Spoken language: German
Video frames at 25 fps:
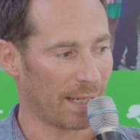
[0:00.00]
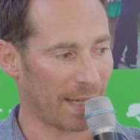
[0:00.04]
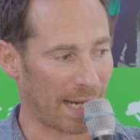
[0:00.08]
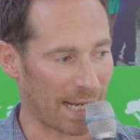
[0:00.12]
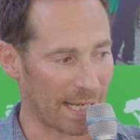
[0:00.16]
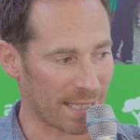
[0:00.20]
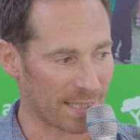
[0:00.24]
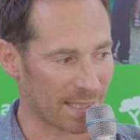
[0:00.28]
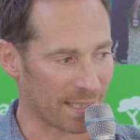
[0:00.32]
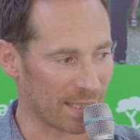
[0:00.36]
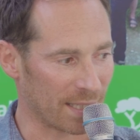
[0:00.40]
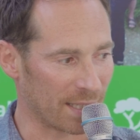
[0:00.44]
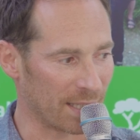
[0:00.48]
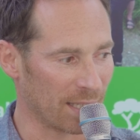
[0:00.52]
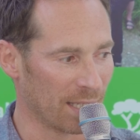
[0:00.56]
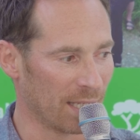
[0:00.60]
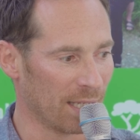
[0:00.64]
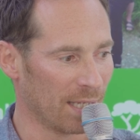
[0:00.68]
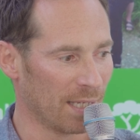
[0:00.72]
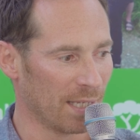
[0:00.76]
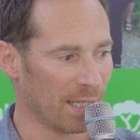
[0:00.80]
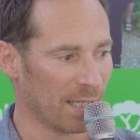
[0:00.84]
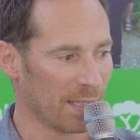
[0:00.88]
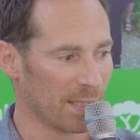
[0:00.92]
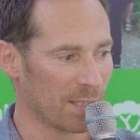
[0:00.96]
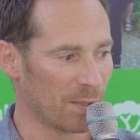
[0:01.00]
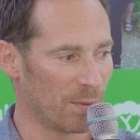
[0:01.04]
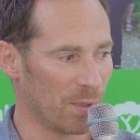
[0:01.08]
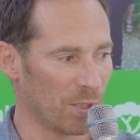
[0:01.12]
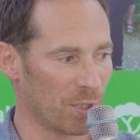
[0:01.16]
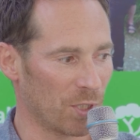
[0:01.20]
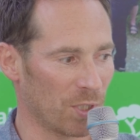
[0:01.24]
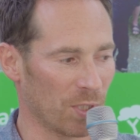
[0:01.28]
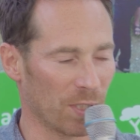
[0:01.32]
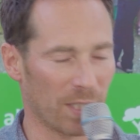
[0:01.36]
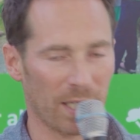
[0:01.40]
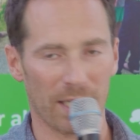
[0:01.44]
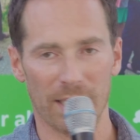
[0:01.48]
Reisen
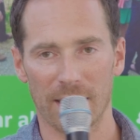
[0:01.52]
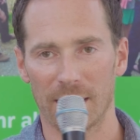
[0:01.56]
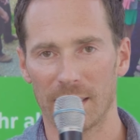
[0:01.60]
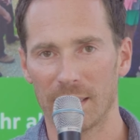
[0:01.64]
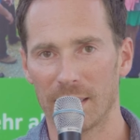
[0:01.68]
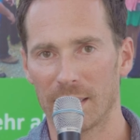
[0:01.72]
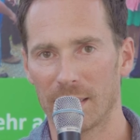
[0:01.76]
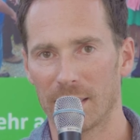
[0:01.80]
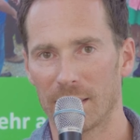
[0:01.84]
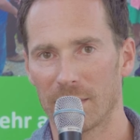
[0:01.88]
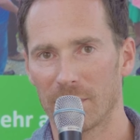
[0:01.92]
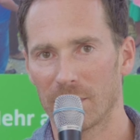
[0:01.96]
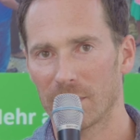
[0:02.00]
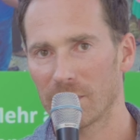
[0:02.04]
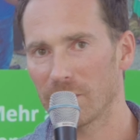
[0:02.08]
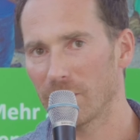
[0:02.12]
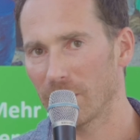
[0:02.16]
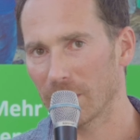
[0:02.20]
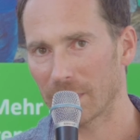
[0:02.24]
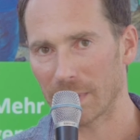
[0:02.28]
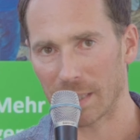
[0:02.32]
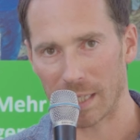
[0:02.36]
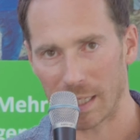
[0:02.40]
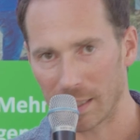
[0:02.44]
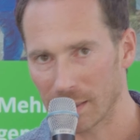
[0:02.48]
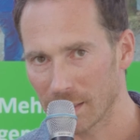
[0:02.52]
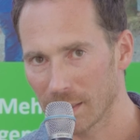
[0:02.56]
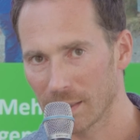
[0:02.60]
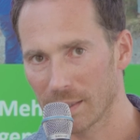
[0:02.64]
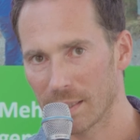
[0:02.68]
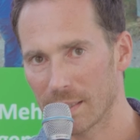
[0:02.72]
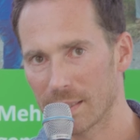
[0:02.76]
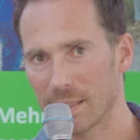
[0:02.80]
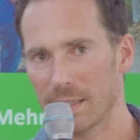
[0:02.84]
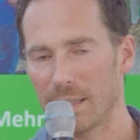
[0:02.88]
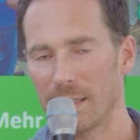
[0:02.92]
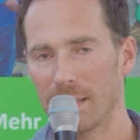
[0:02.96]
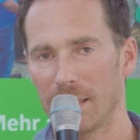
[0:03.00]
zwischen den in Vertretern
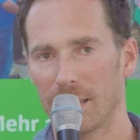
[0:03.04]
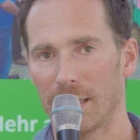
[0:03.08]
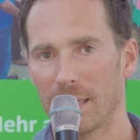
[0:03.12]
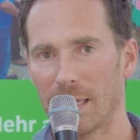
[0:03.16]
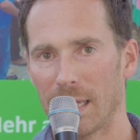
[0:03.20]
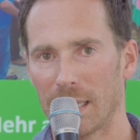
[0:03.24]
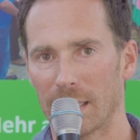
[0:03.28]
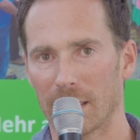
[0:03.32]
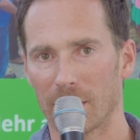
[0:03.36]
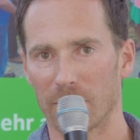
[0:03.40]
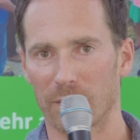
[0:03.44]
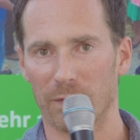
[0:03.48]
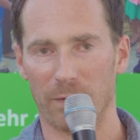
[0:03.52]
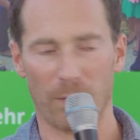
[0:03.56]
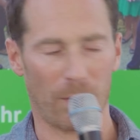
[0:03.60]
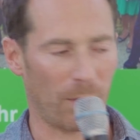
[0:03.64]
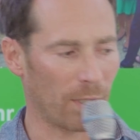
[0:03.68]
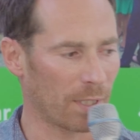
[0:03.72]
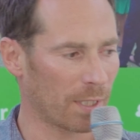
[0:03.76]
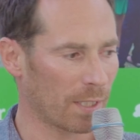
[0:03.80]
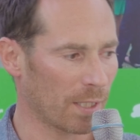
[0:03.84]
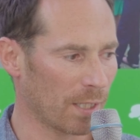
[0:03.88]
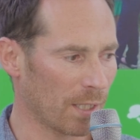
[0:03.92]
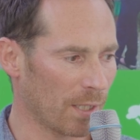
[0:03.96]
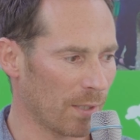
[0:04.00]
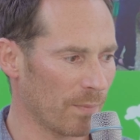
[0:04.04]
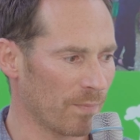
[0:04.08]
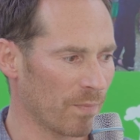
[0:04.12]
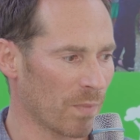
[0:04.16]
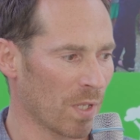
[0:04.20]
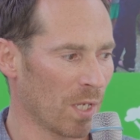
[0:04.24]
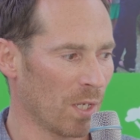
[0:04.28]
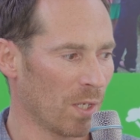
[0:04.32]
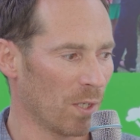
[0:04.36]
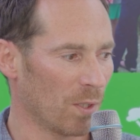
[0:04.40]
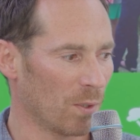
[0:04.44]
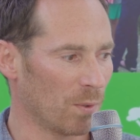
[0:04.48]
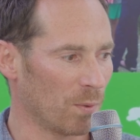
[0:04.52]
dieser indigenen Völker
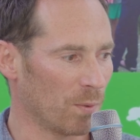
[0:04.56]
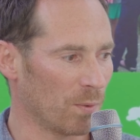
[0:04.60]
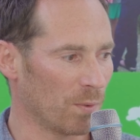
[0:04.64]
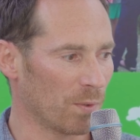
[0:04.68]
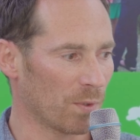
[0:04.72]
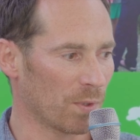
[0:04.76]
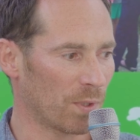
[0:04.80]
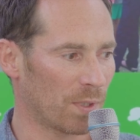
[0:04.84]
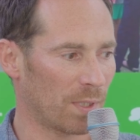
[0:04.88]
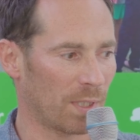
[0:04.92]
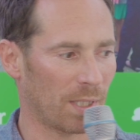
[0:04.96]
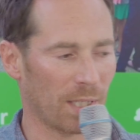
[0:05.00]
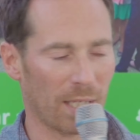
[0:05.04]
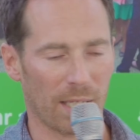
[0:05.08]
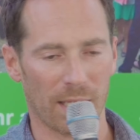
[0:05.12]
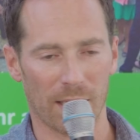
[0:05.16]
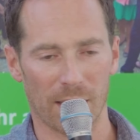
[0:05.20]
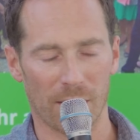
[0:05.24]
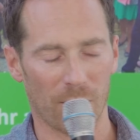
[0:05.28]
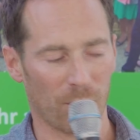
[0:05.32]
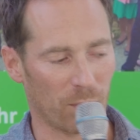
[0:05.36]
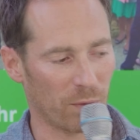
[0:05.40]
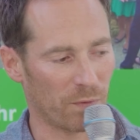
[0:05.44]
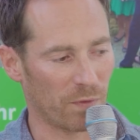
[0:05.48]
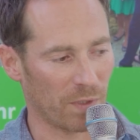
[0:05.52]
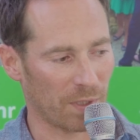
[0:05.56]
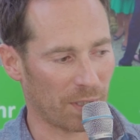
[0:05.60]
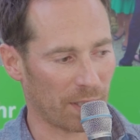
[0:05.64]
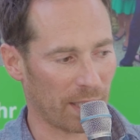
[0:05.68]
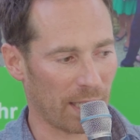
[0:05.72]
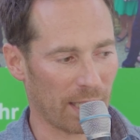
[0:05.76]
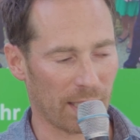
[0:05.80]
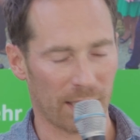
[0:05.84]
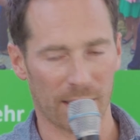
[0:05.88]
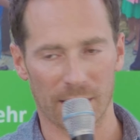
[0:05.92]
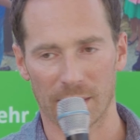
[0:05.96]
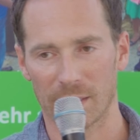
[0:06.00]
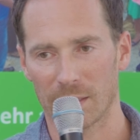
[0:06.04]
und, äh, und
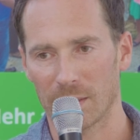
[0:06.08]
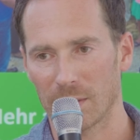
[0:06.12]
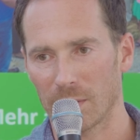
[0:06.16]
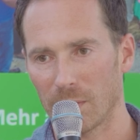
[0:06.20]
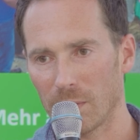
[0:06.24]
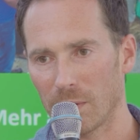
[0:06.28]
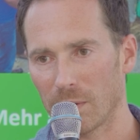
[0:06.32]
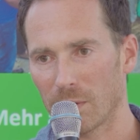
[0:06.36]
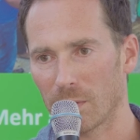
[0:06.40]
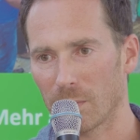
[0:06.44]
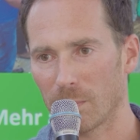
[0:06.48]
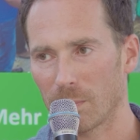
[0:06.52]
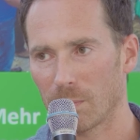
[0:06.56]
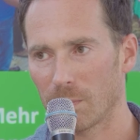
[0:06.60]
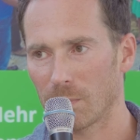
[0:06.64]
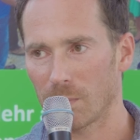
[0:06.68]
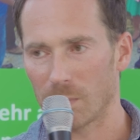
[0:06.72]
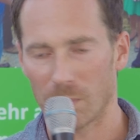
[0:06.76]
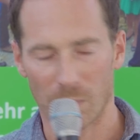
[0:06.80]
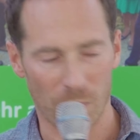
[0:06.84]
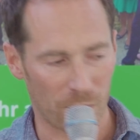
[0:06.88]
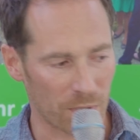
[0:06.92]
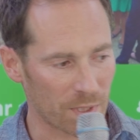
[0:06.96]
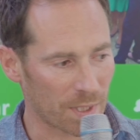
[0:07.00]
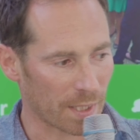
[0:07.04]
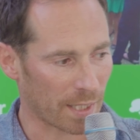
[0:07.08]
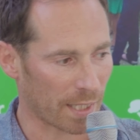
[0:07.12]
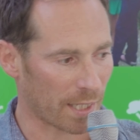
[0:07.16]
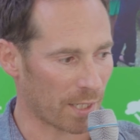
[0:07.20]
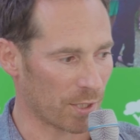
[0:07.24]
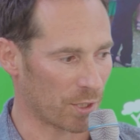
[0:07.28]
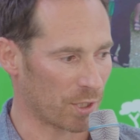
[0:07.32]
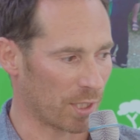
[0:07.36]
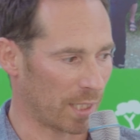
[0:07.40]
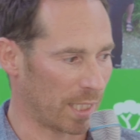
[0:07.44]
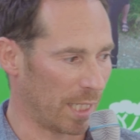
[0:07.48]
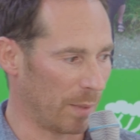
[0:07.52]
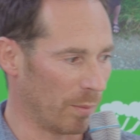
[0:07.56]
Vertretern eurer
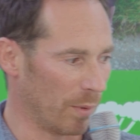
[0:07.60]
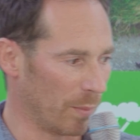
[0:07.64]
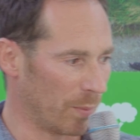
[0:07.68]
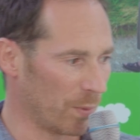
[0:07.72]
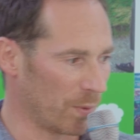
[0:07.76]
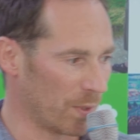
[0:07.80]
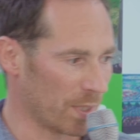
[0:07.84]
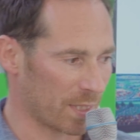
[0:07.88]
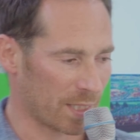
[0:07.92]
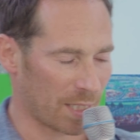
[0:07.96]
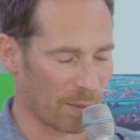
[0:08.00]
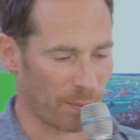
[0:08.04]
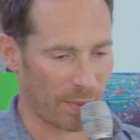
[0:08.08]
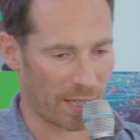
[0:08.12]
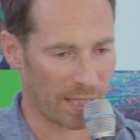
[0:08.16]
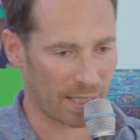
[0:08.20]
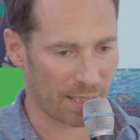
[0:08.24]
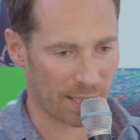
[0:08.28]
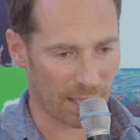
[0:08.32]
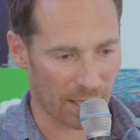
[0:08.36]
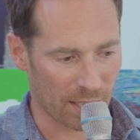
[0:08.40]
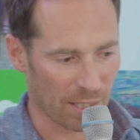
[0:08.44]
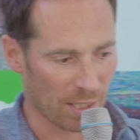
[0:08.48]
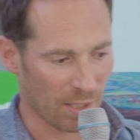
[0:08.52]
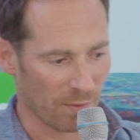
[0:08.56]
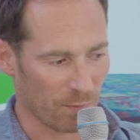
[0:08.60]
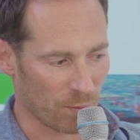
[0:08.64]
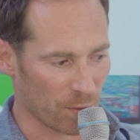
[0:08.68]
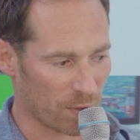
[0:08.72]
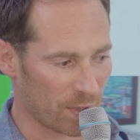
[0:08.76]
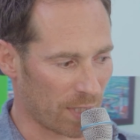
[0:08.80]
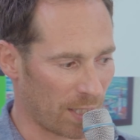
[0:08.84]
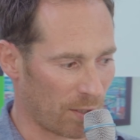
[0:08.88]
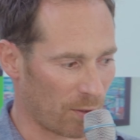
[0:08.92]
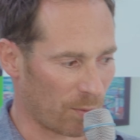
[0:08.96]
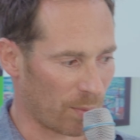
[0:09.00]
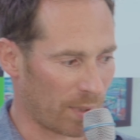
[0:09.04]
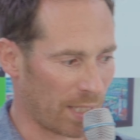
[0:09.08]
österreichischen Bündnisgemeinde, wo es
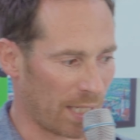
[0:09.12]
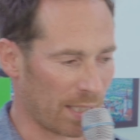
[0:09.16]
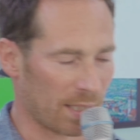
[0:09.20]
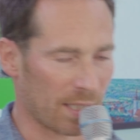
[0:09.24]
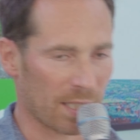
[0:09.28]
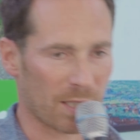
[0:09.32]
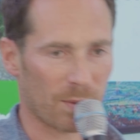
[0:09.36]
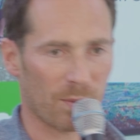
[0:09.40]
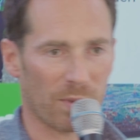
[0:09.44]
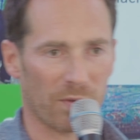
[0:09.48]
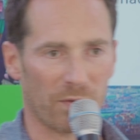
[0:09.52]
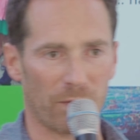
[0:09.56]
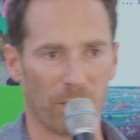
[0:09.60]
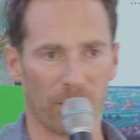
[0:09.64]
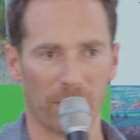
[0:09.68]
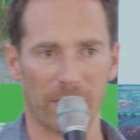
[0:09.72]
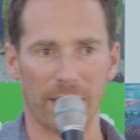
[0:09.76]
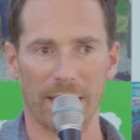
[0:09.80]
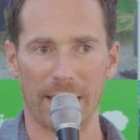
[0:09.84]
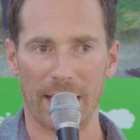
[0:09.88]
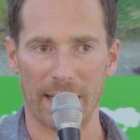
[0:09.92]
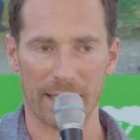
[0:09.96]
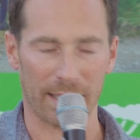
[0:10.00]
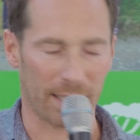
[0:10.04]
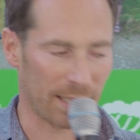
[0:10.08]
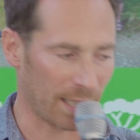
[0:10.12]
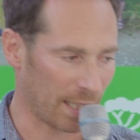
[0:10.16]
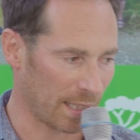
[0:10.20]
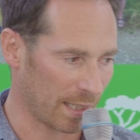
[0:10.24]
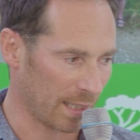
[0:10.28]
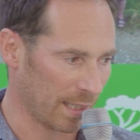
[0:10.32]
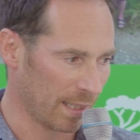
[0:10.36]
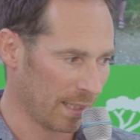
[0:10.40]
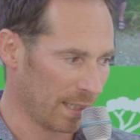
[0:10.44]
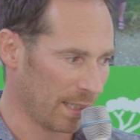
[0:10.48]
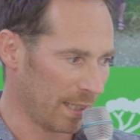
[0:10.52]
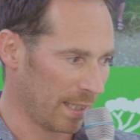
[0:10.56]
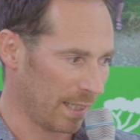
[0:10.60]
darum geht, dass man voneinander
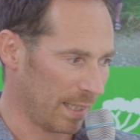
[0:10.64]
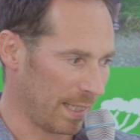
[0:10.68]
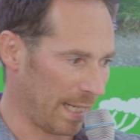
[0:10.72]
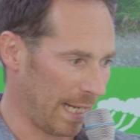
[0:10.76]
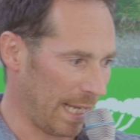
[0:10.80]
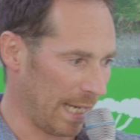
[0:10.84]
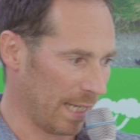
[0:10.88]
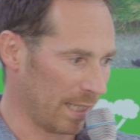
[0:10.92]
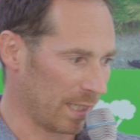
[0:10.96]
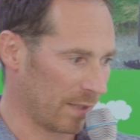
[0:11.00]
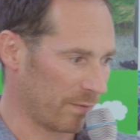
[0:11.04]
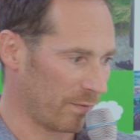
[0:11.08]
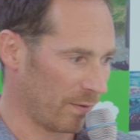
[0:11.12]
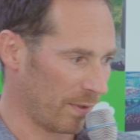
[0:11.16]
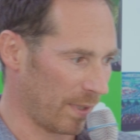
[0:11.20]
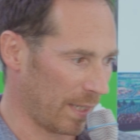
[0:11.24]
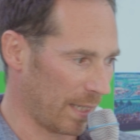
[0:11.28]
lernt,